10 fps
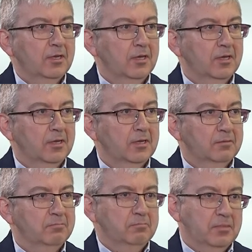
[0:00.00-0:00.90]

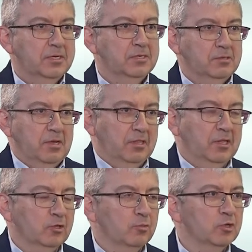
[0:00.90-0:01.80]
que es en
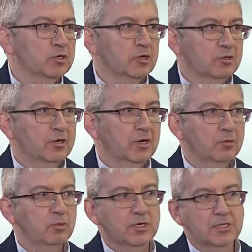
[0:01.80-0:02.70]
cierto modo
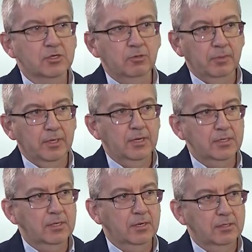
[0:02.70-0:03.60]
extraordinario porque estas
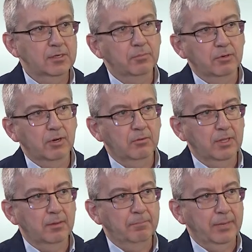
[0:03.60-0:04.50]
compañías tenían siempre una
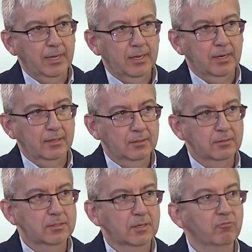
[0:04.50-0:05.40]
vida pequeña,
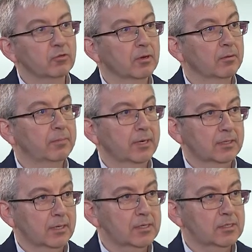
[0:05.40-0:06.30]
se fundaban para
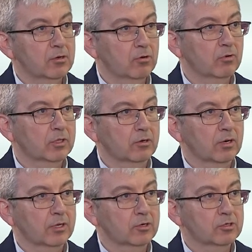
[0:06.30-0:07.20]
tres o cuatro
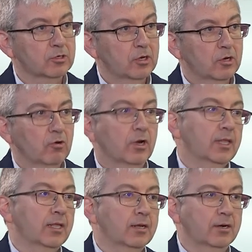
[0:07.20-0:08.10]
años con la
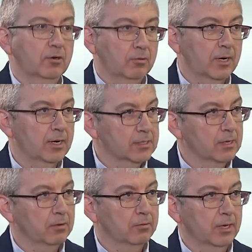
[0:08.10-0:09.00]
idea de renovarla
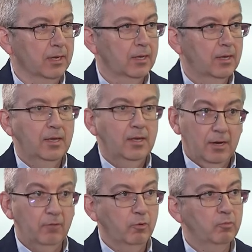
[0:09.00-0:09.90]
si iba bien.
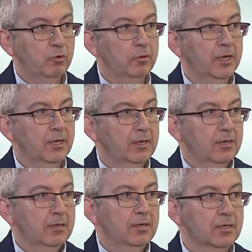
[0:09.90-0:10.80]
Le fue muy bien
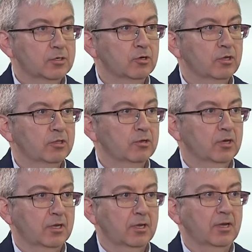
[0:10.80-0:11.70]
y eso hizo
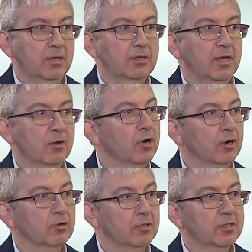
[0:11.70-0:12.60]
que a lo
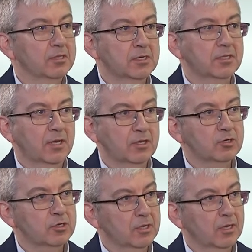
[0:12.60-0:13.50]
largo de 17
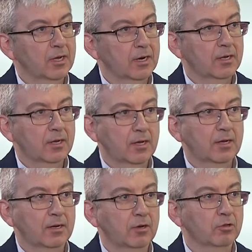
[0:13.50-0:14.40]
años se dedicara
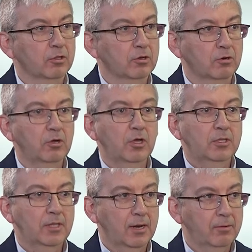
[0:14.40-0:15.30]
al negocio
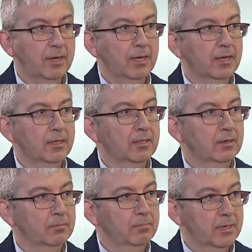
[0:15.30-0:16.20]
de la banca,
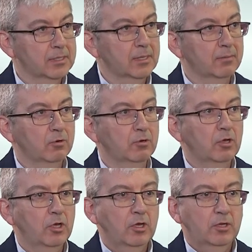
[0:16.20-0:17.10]
del préstamo,
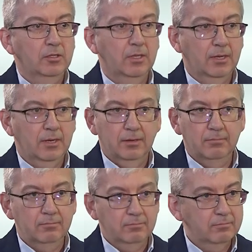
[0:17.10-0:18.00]

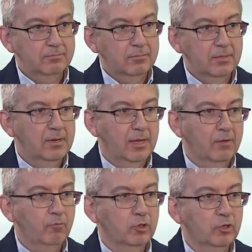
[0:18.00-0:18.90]
de, en
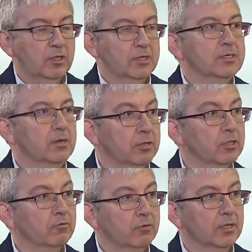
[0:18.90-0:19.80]
el fondo de
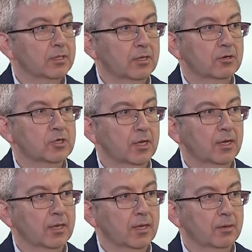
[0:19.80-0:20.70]
servicios financieros en aquella